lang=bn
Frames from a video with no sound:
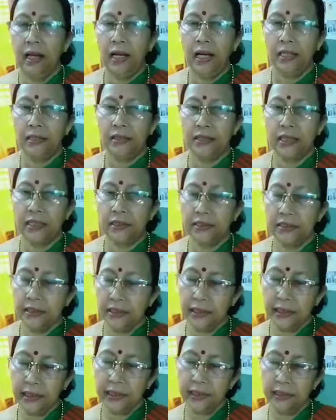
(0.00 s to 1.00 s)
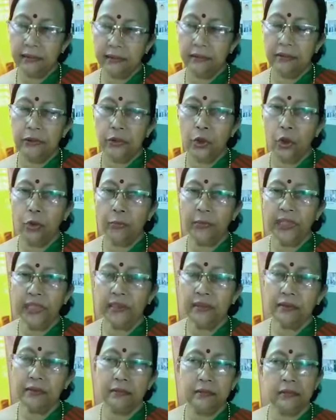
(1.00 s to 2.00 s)
আর তার ছেলে রমেন
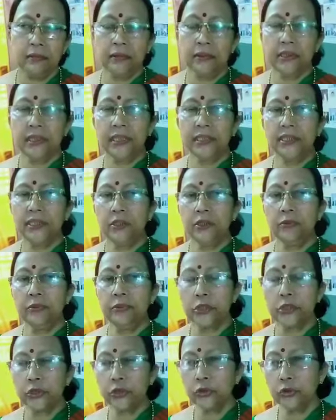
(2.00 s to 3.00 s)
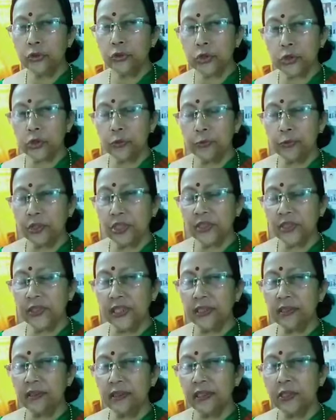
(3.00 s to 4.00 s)
সে ছিল ভীষণ দুষ্ট
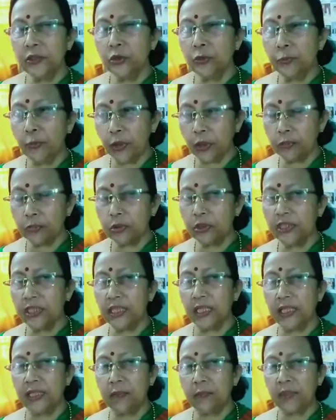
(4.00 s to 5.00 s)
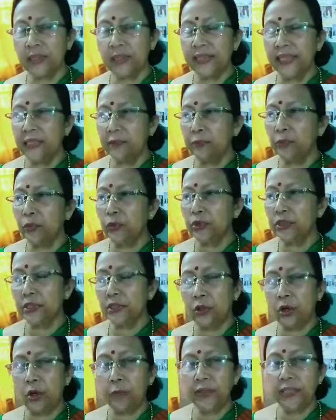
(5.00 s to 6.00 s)
প্রকৃতির কিন্তু পরবর্তীকালে আমরা দেখব যে
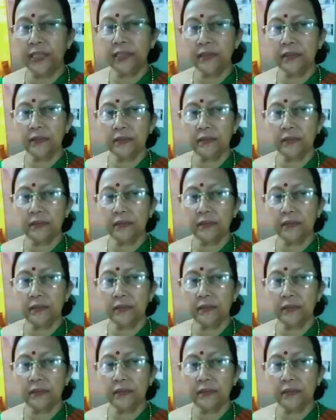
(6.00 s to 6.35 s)
রমেন